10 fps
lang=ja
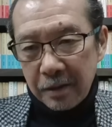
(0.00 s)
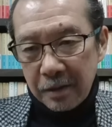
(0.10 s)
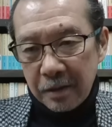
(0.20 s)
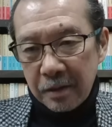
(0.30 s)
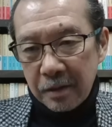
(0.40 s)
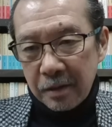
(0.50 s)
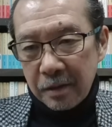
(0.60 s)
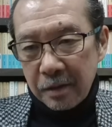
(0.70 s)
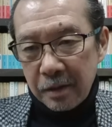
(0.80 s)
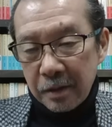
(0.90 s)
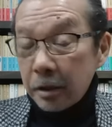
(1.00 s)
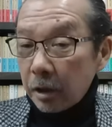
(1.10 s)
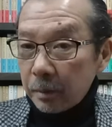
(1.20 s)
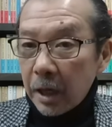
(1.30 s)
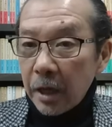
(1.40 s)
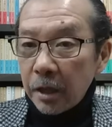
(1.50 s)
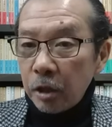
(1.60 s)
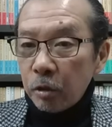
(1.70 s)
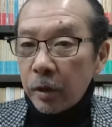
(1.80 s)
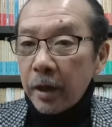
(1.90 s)
うん。例えば最
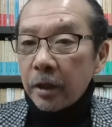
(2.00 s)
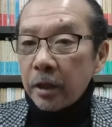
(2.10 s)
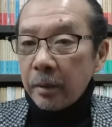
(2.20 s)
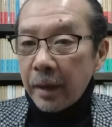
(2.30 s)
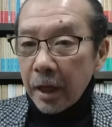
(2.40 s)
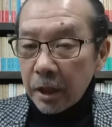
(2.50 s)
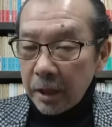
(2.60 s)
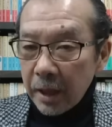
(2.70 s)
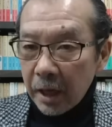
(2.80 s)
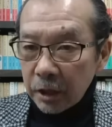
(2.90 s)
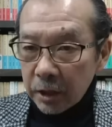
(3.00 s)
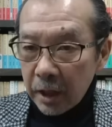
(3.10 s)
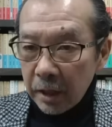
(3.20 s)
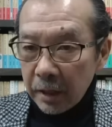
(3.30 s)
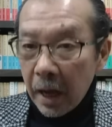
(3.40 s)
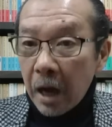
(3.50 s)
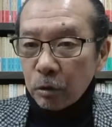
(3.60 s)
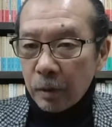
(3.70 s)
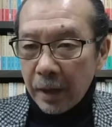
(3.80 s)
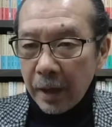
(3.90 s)
近の例で言えばね、木原事件である
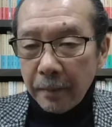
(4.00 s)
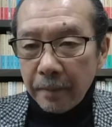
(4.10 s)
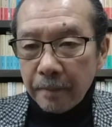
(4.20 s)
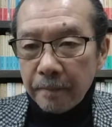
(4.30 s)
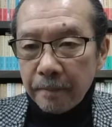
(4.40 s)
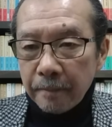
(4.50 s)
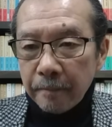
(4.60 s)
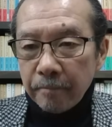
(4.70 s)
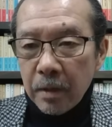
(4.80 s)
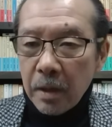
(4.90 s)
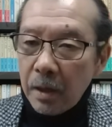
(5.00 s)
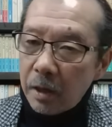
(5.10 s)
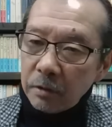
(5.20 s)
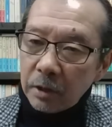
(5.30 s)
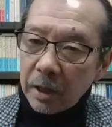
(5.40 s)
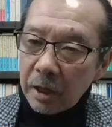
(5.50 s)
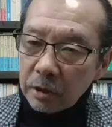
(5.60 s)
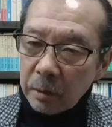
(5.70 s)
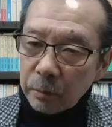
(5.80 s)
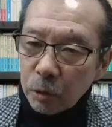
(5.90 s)
とかね。うん。あるいは宝
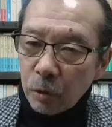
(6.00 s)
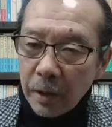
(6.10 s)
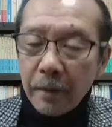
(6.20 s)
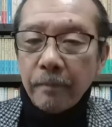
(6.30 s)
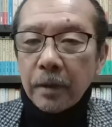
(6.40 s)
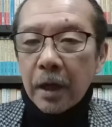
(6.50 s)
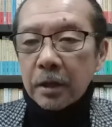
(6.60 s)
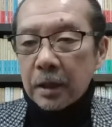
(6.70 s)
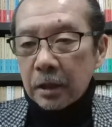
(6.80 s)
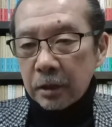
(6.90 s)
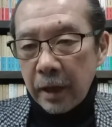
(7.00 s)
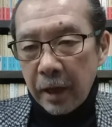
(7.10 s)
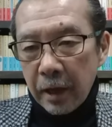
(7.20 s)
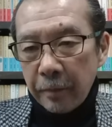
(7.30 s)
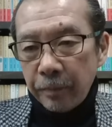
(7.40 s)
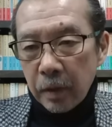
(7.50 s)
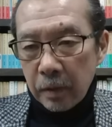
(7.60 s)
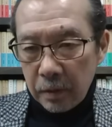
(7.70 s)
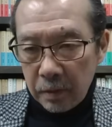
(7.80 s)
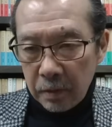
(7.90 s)
塚もそうかな。宝塚ですね。
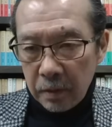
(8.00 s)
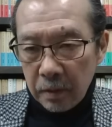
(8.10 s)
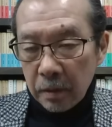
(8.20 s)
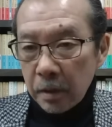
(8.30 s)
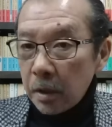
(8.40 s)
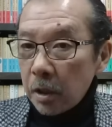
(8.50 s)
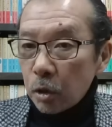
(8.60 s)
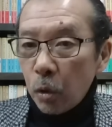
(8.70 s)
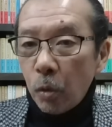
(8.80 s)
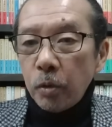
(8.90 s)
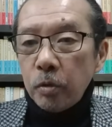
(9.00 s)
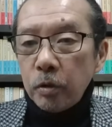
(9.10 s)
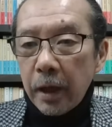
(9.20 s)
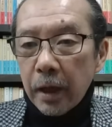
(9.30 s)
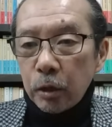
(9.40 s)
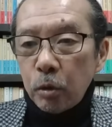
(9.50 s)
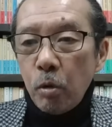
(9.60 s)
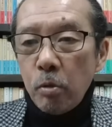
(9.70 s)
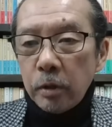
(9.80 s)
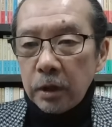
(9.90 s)
うん。そういうね、
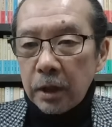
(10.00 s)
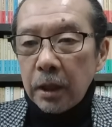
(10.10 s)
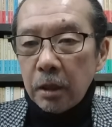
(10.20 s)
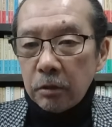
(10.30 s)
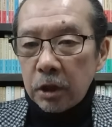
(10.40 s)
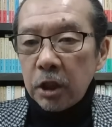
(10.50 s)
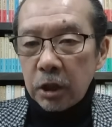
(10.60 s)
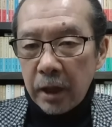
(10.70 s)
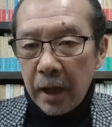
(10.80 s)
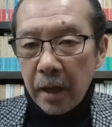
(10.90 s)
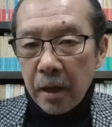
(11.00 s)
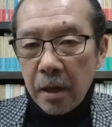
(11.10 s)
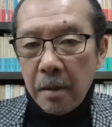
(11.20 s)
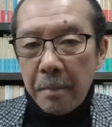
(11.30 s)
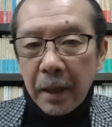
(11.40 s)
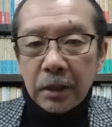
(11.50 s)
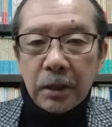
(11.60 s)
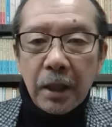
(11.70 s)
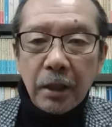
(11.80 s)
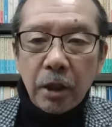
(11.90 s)
勝負に出てる記事で、間
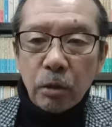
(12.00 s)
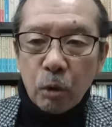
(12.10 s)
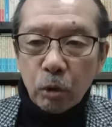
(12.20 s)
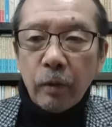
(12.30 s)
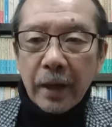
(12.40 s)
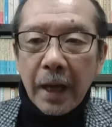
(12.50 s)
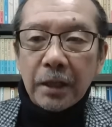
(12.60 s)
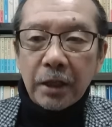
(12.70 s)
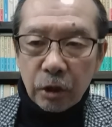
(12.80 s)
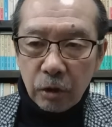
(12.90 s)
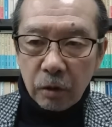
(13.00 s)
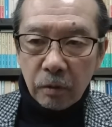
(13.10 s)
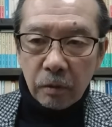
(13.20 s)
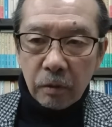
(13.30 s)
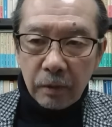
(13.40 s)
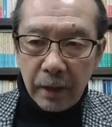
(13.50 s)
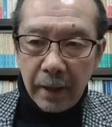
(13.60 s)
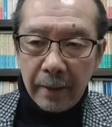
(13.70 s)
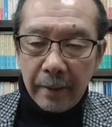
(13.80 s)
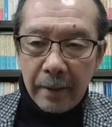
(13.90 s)
違えてることはないですよ。ね。